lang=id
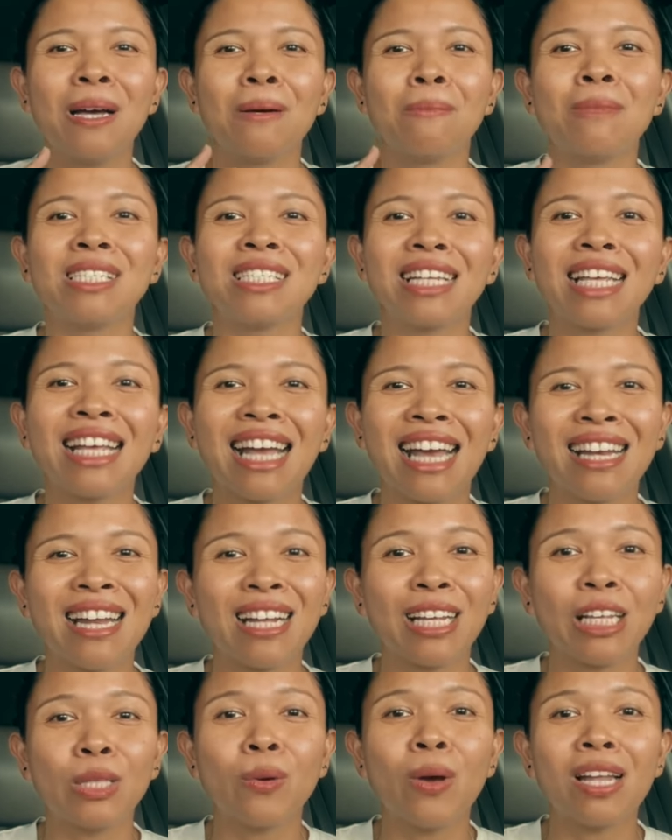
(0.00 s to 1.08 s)
Meski
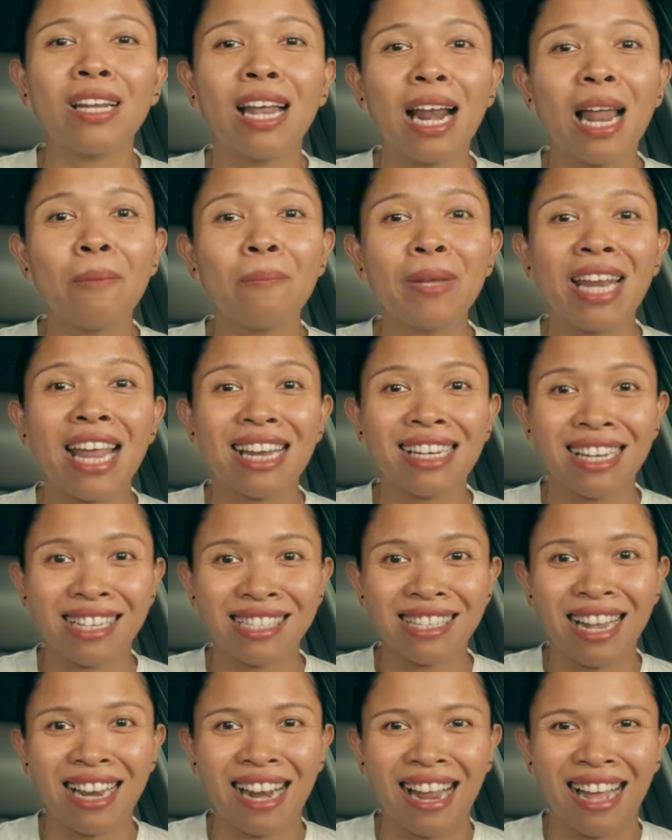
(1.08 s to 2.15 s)
kadang itu adalah pilihan yang
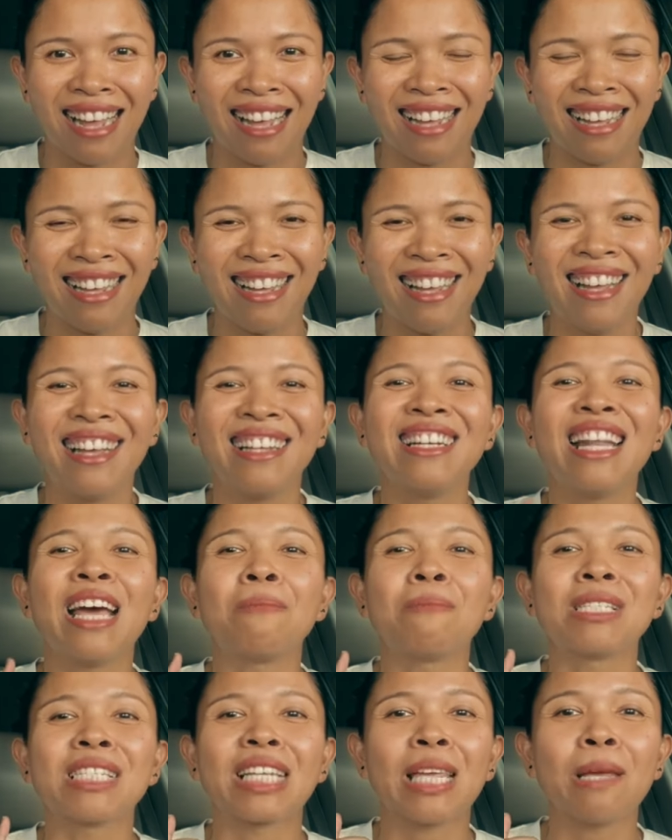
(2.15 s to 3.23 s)
salah.
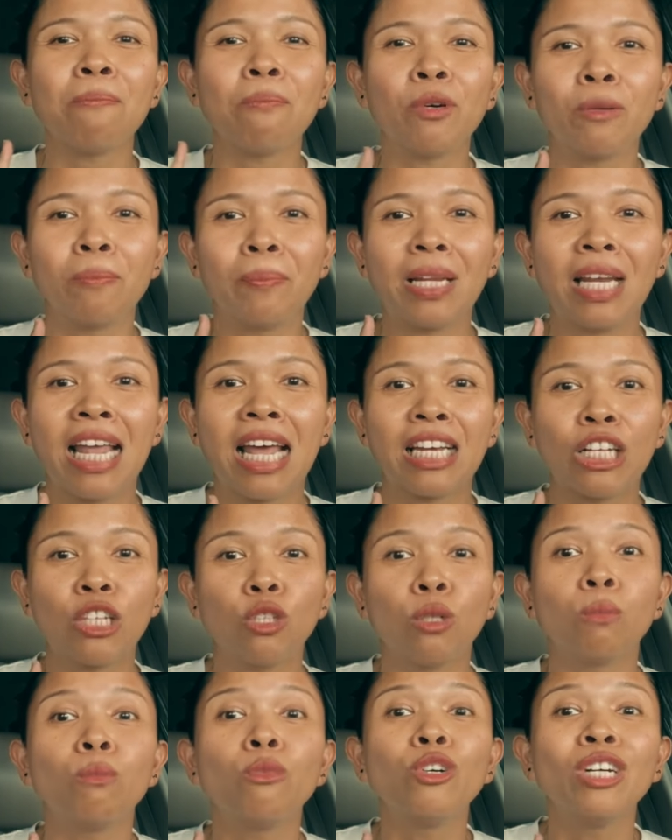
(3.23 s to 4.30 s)
Dan meskipun pilihan
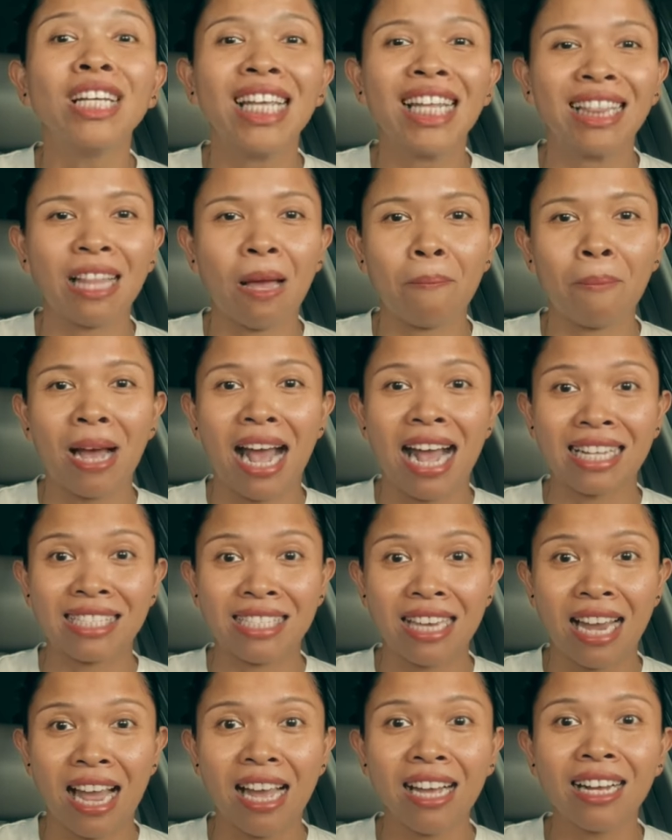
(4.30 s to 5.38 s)
itu mungkin tampak
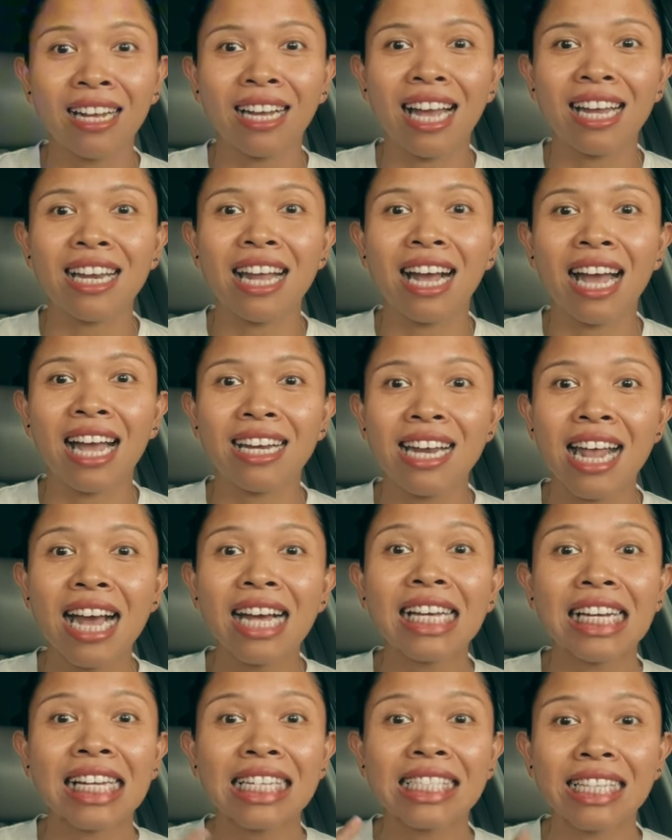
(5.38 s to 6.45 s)
acak,
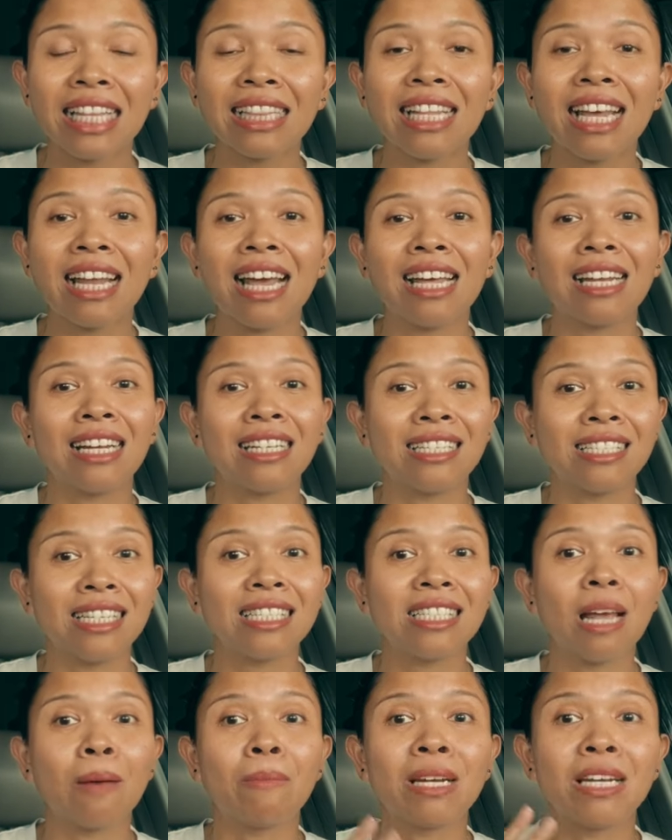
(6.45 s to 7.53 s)
kadang-kadang riset dan analisis
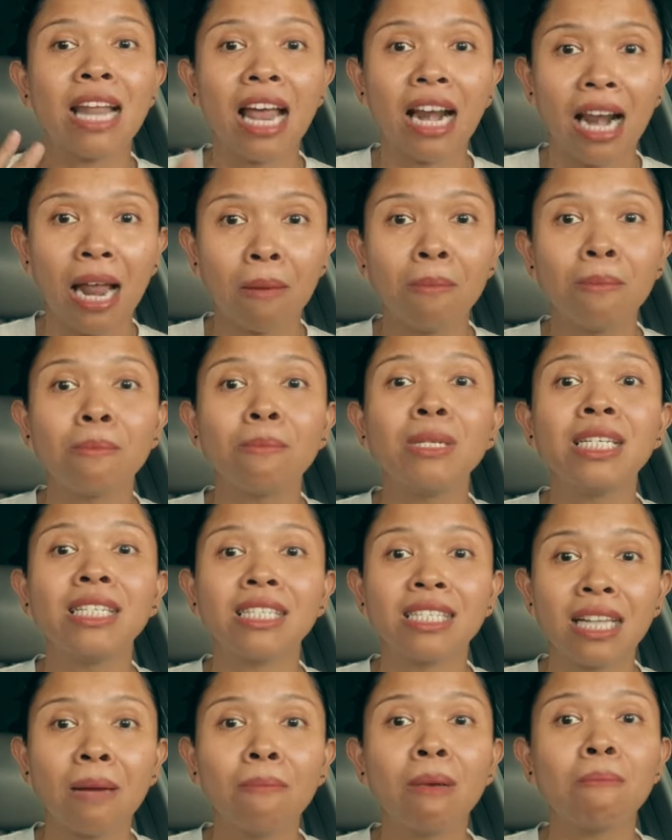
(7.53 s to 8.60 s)
yang mendalam
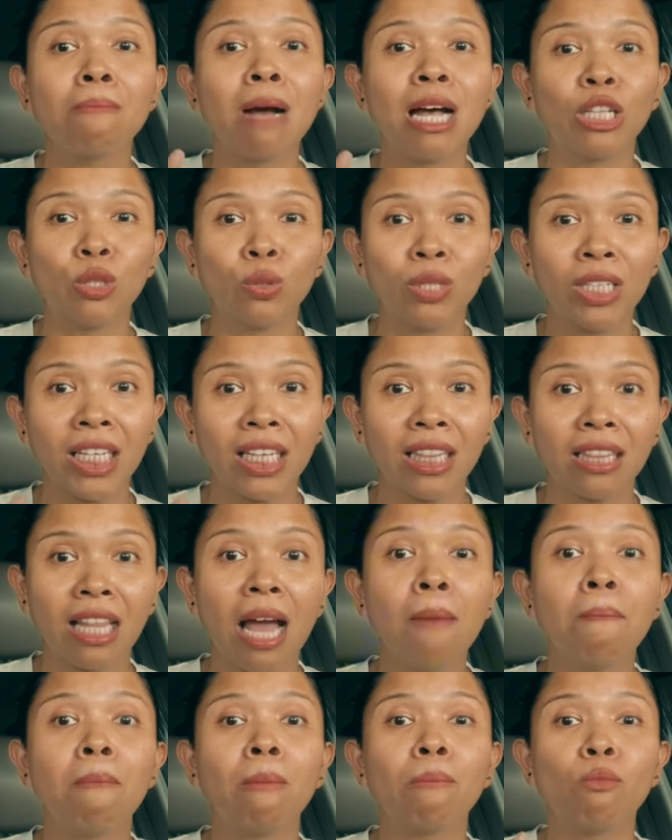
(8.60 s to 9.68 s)
bisa membantu
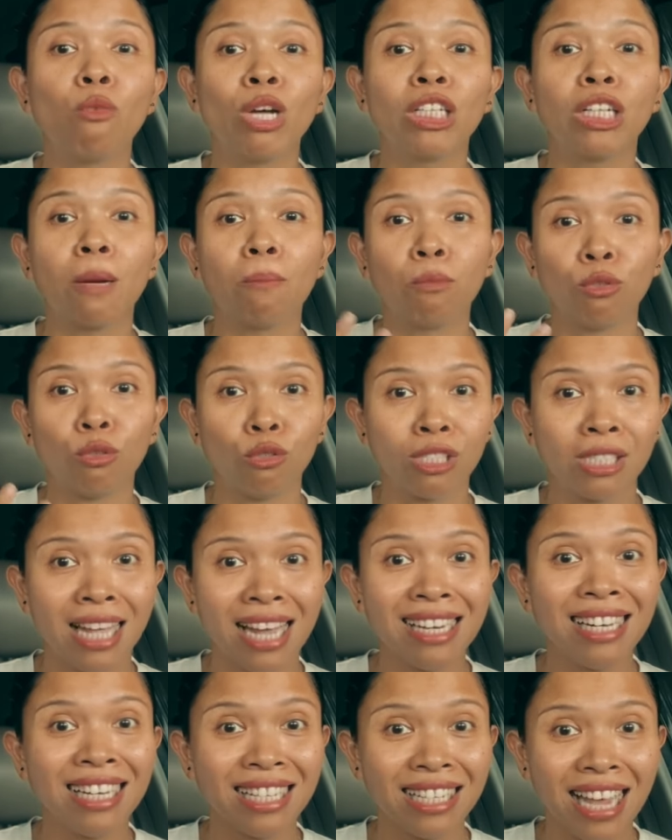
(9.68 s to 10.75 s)
kita membuat
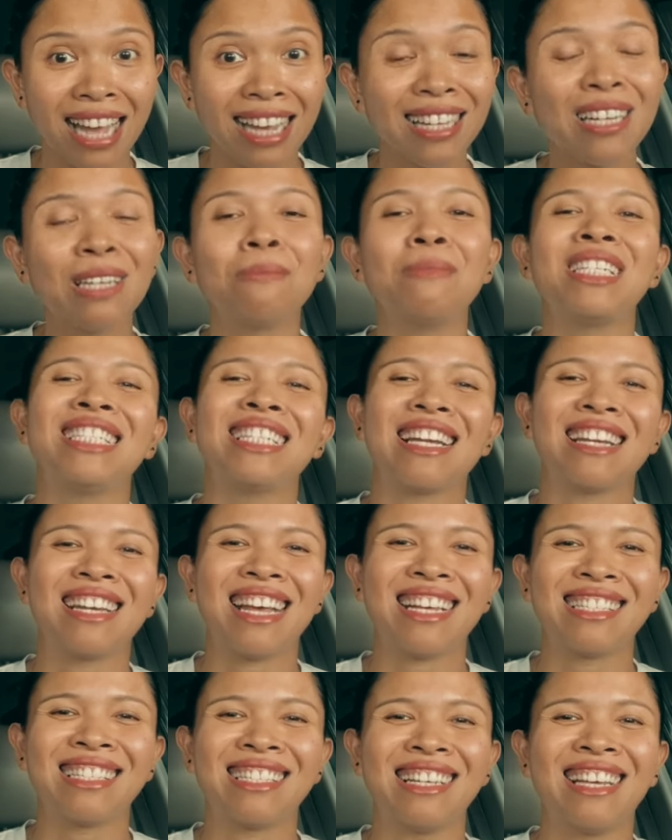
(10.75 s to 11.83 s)
keputusan yang lebih
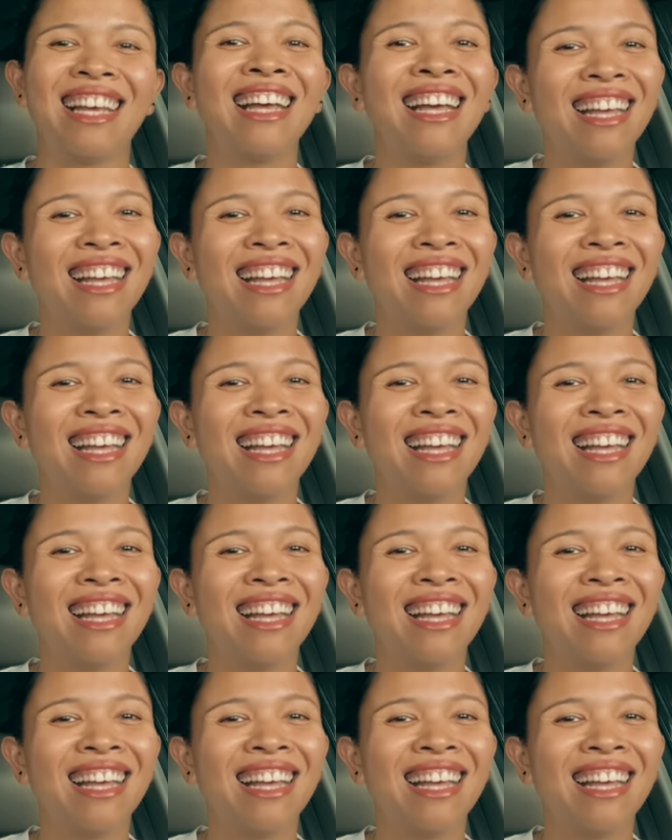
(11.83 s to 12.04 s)
cerdas.